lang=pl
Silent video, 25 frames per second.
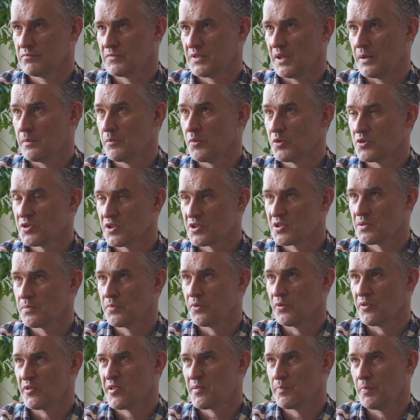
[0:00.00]
tej młodzieży
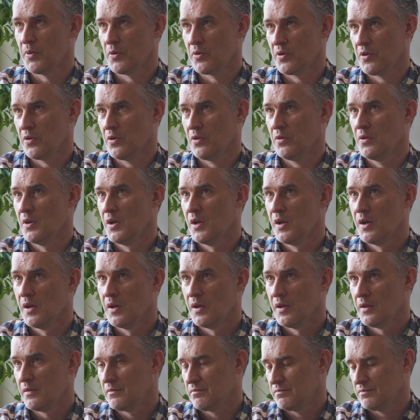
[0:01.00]
było sporo.
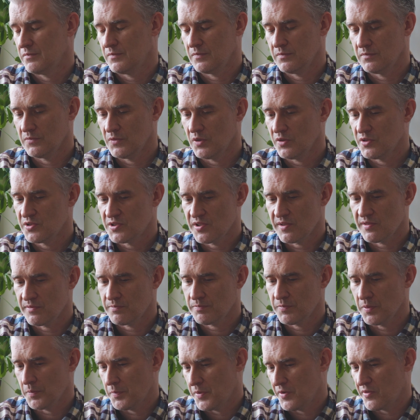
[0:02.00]
No i się
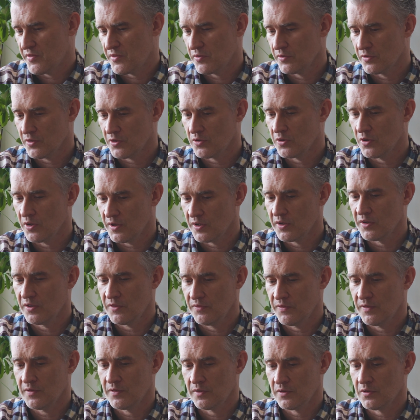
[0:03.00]
po prostu no,
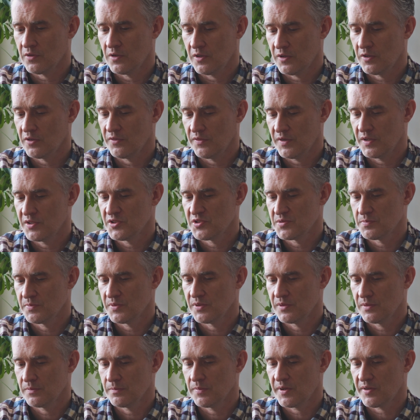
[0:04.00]

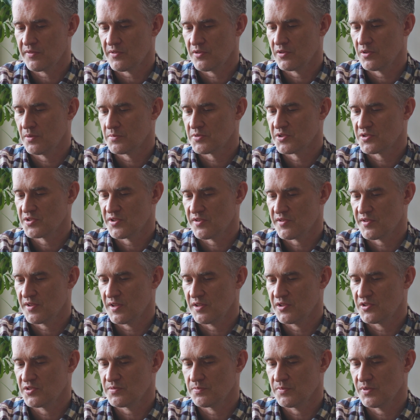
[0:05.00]
kolegowaliśmy, bardzo dobrze się
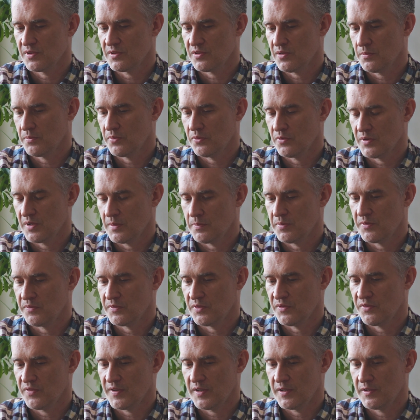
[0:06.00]
znaliśmy i to było na
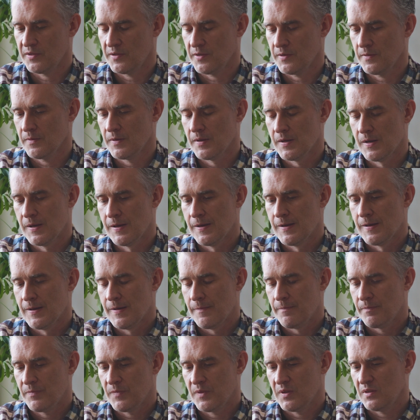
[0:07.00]
pewno fajne.
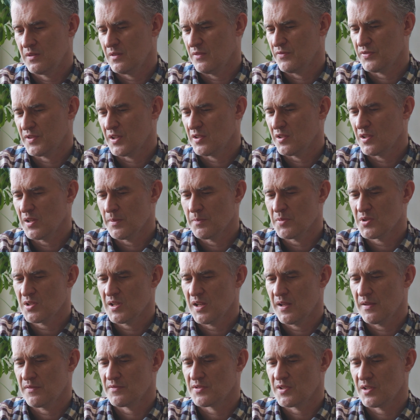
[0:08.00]
Mm, wtedy nie
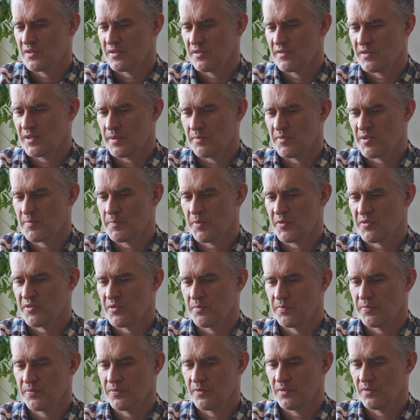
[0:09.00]
myślałem w żaden tam
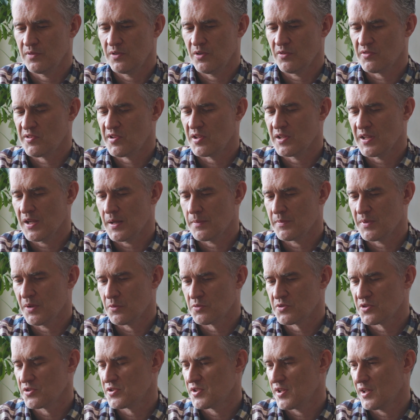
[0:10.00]
sposób, nie oceniałem
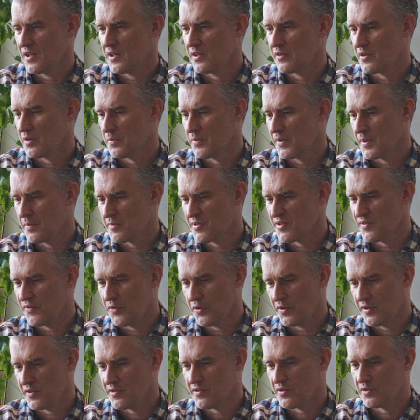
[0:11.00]
nauczycieli, robiłem
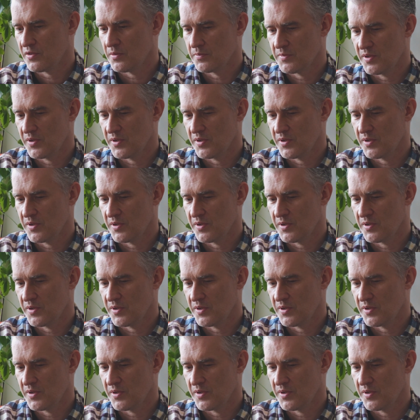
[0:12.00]
swoje, co do